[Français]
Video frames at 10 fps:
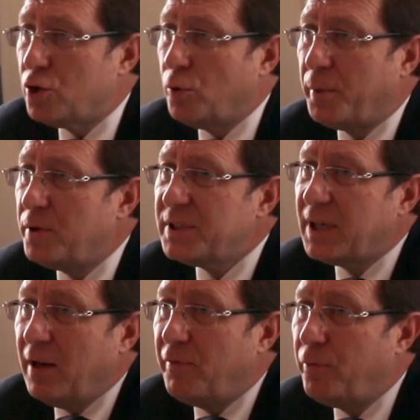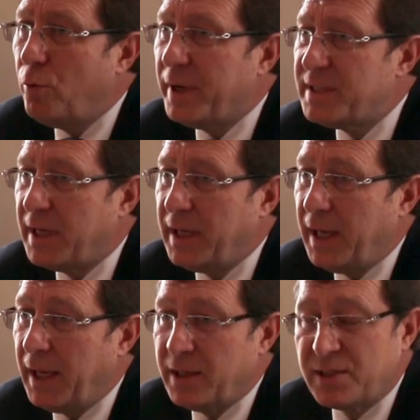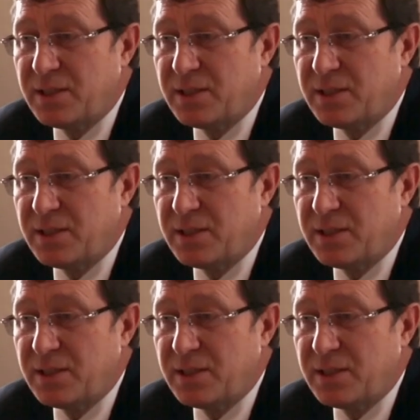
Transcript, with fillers: Je pense qu'il faut essayer,